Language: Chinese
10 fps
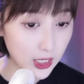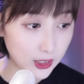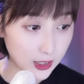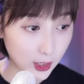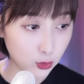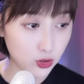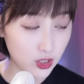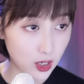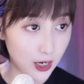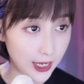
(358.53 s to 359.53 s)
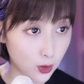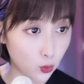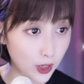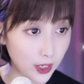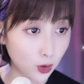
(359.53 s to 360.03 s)
有的人呢，就是
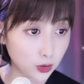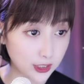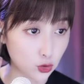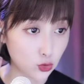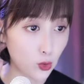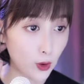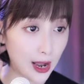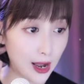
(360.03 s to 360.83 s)
哎，我要想